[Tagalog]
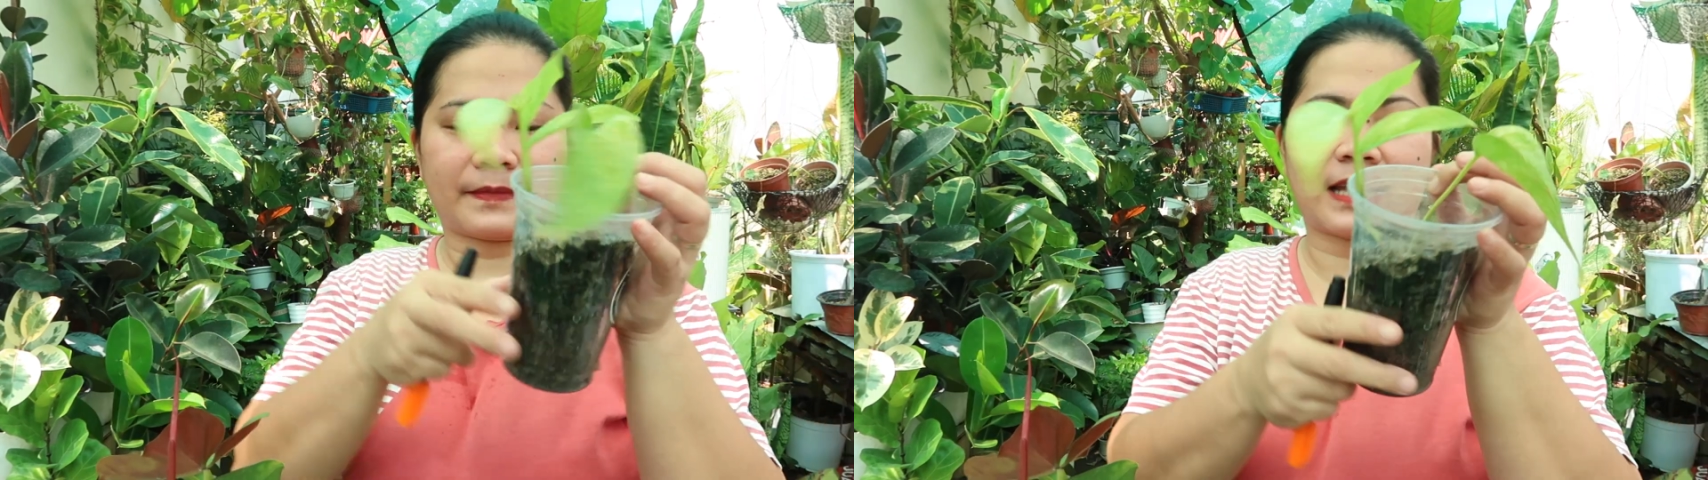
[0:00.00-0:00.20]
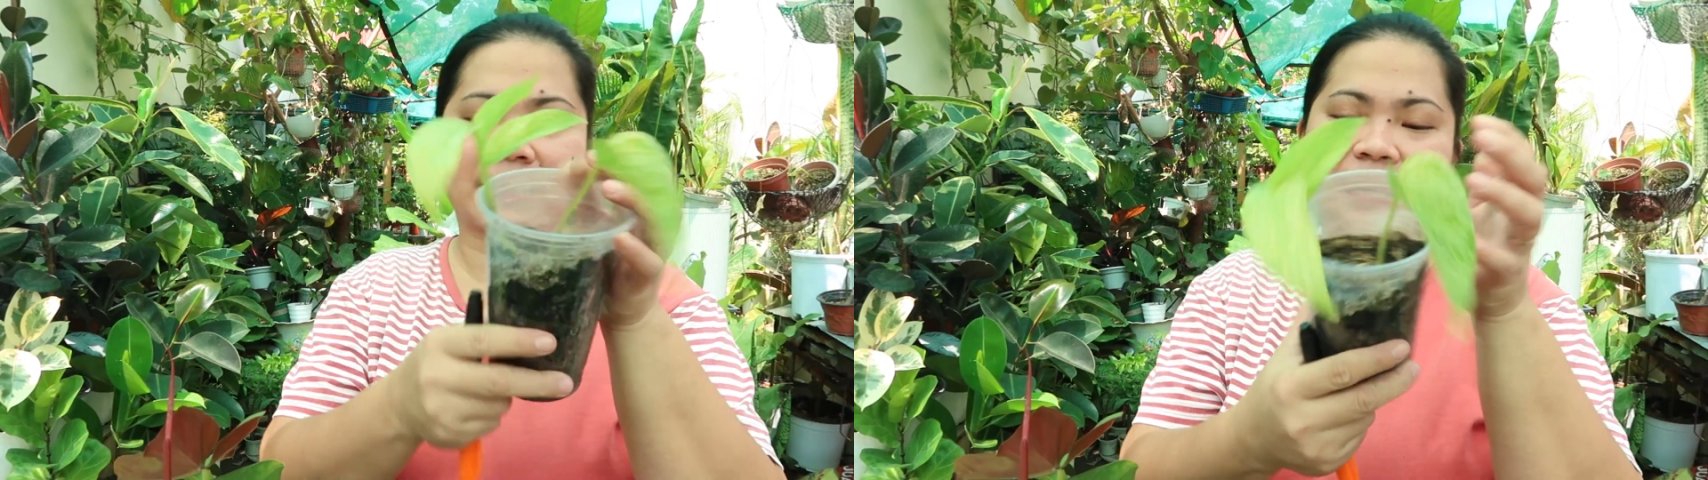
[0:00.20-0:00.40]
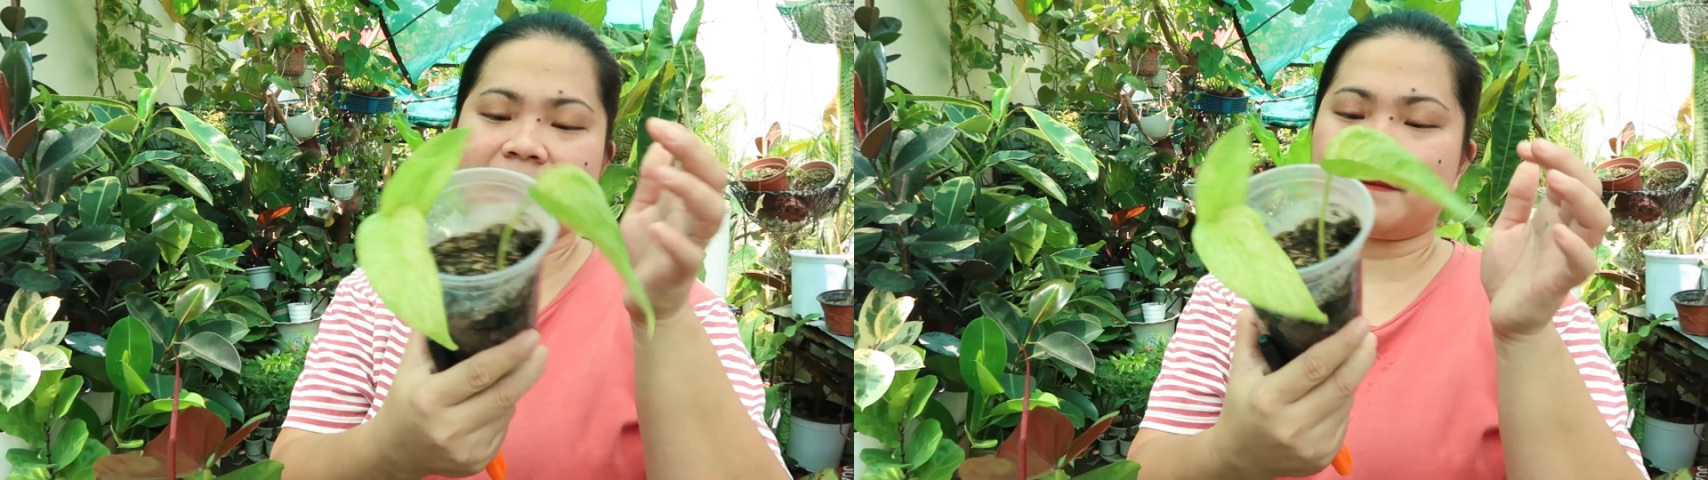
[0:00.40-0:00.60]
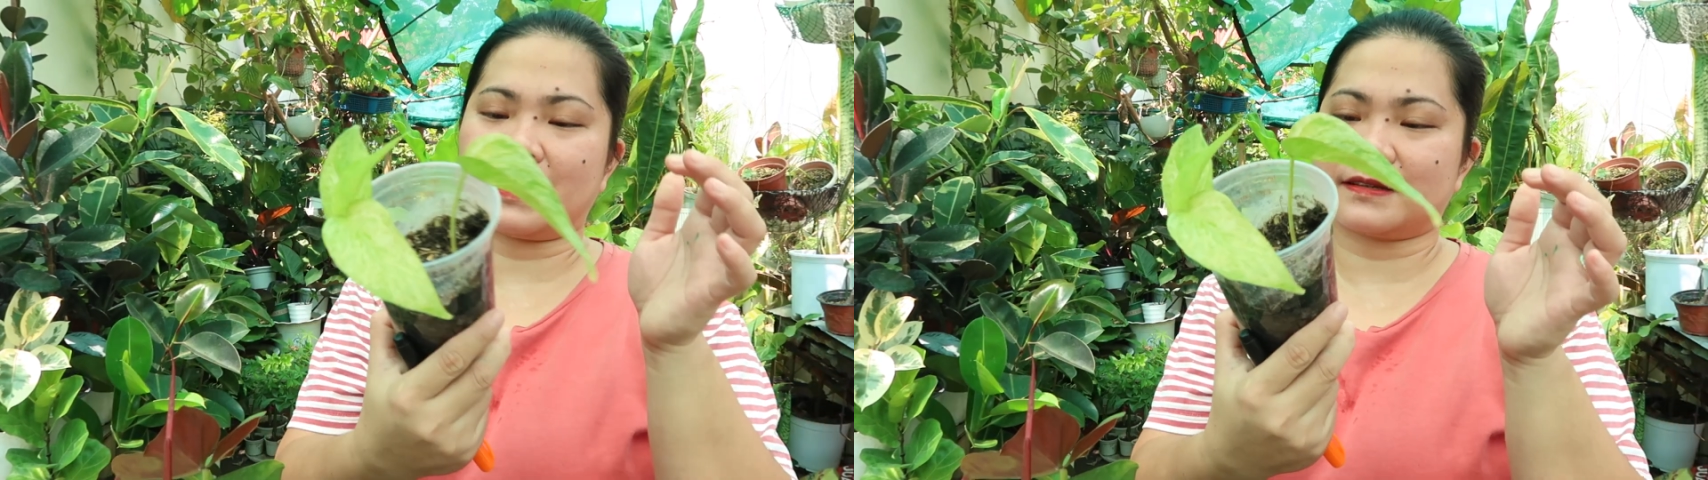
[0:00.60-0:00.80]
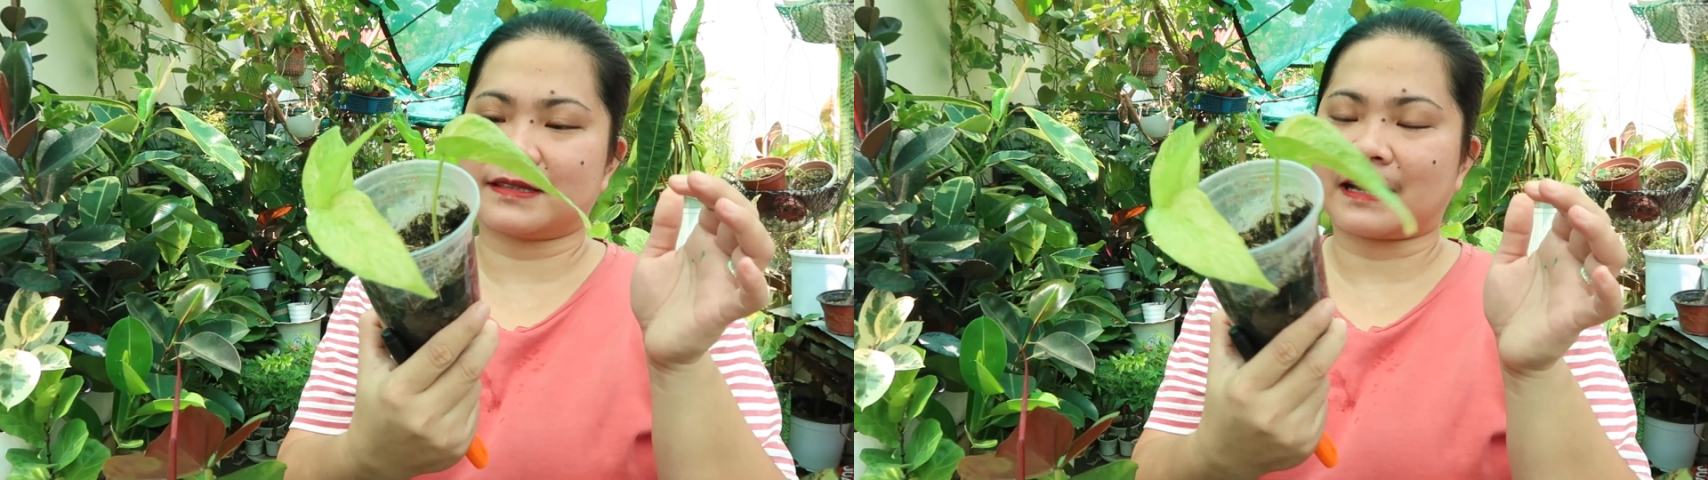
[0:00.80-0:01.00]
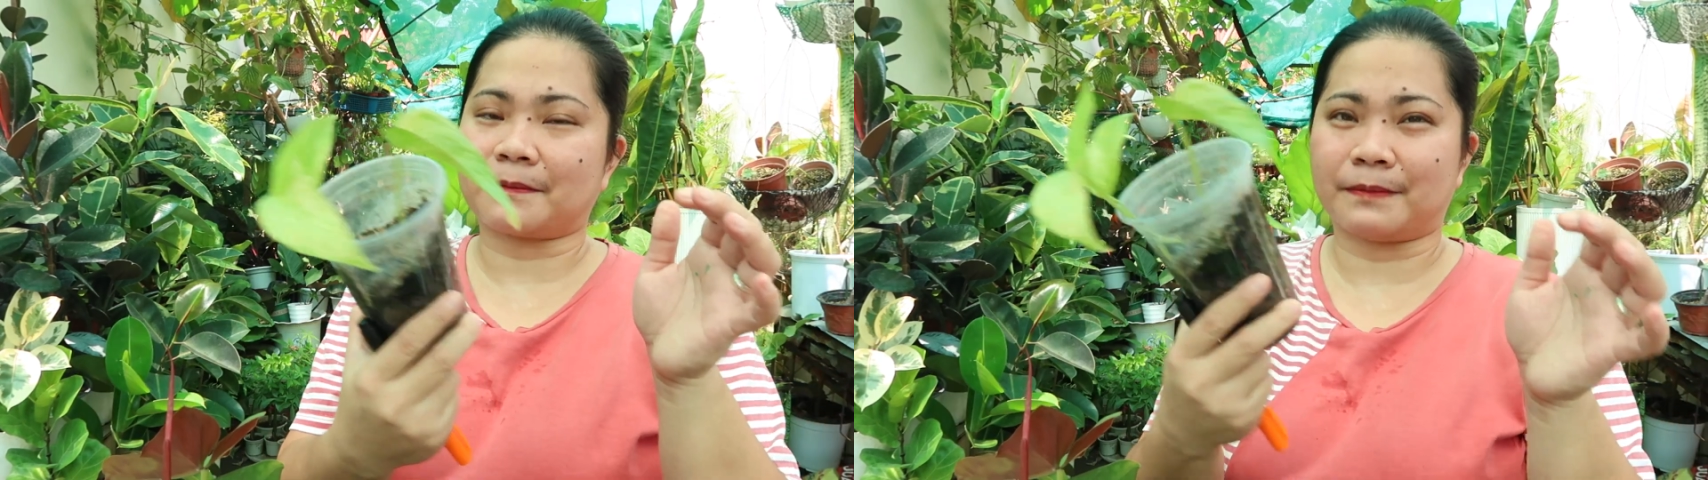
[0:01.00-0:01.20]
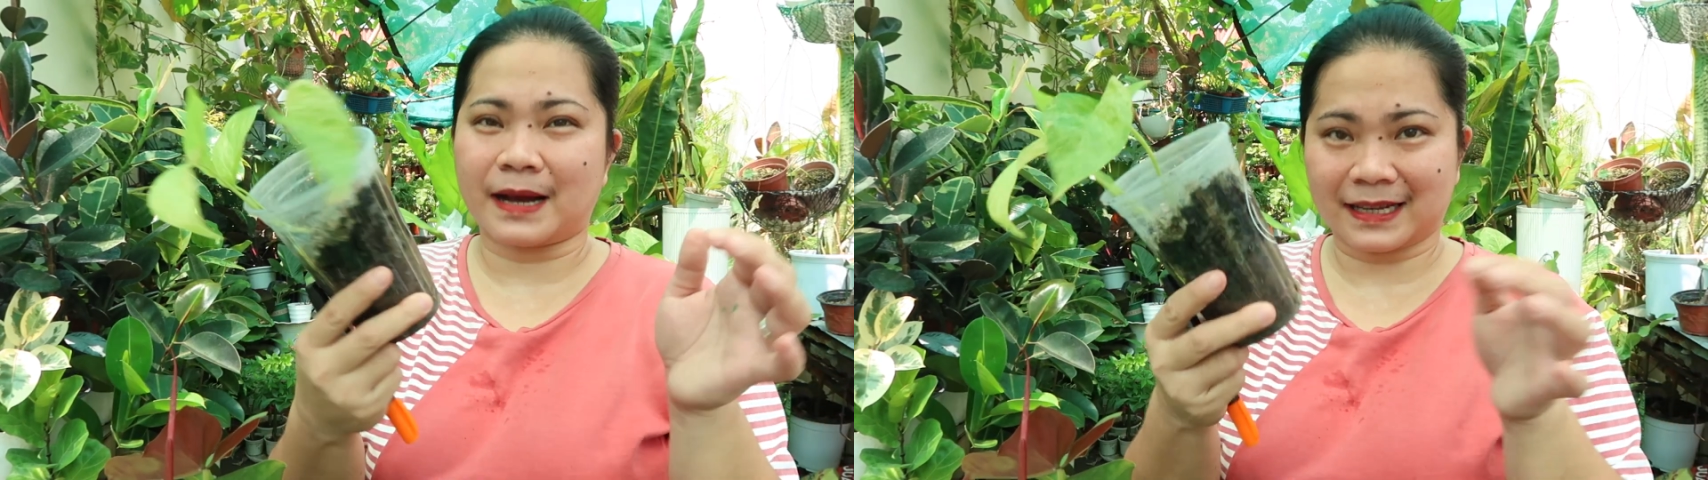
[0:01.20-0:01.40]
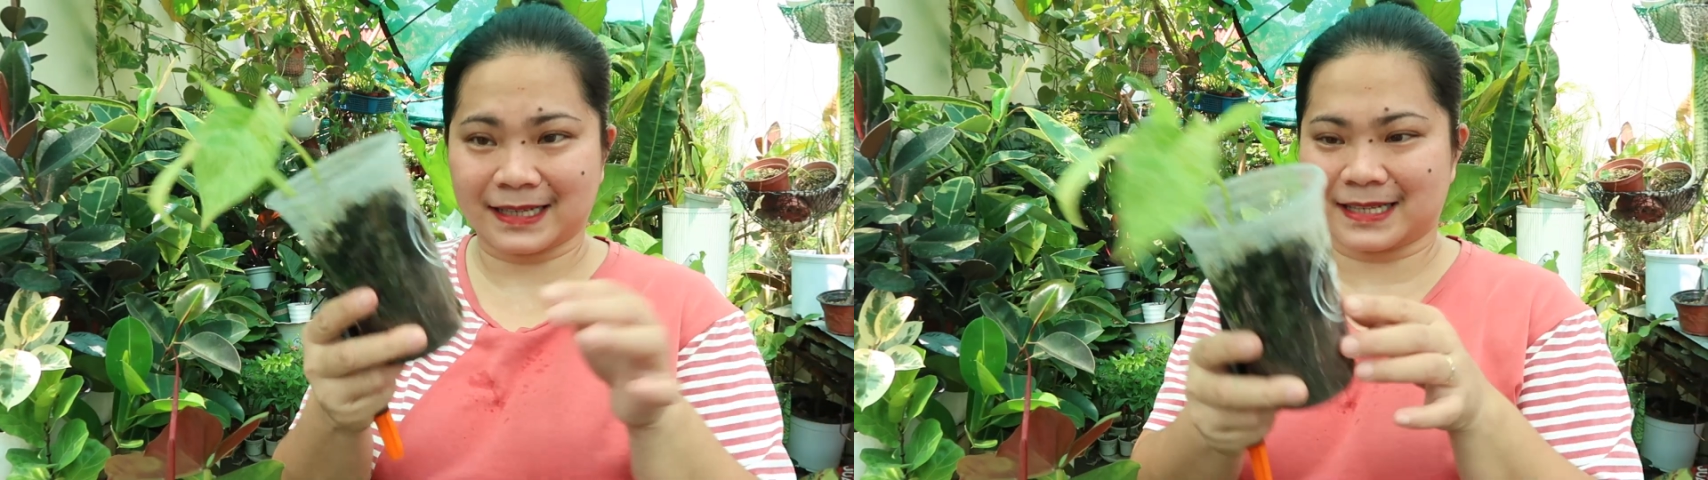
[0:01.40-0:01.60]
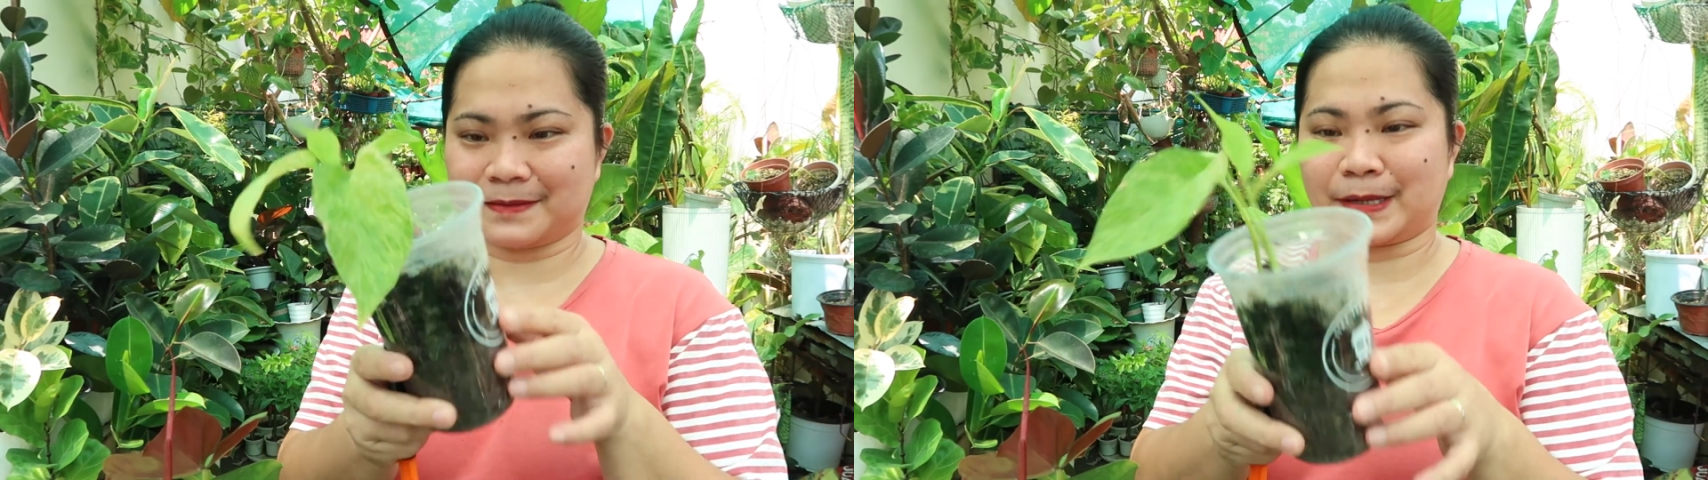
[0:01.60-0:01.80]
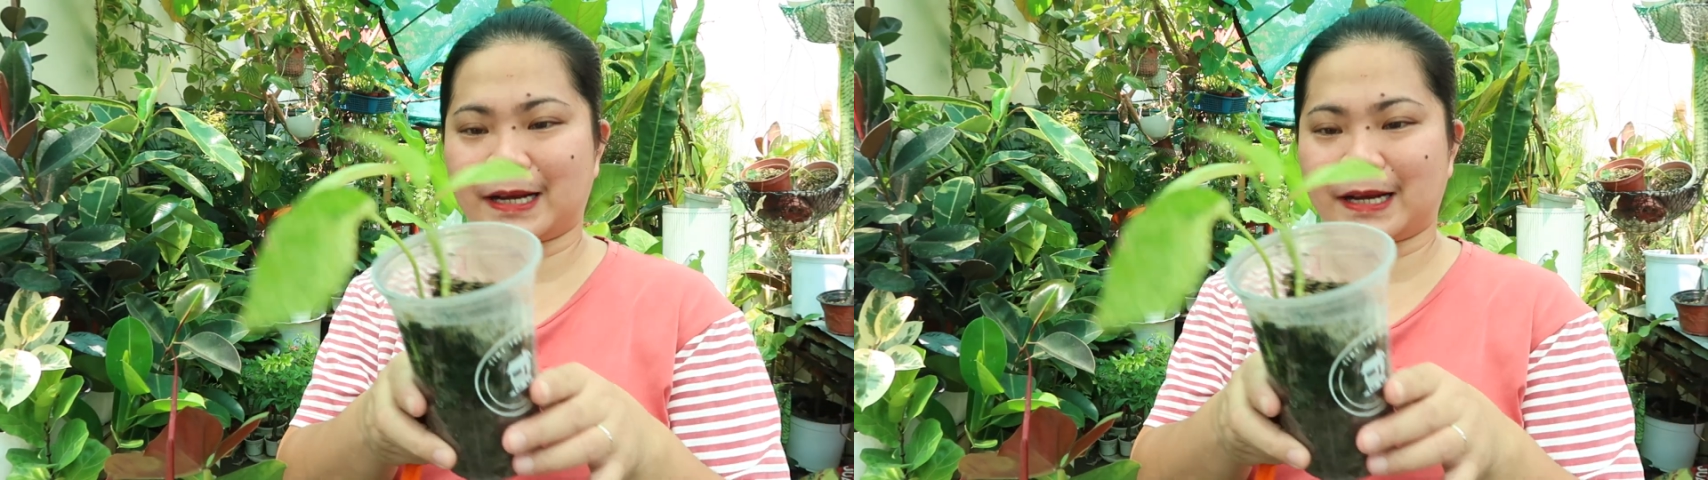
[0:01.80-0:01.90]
At saka mag Starbucks,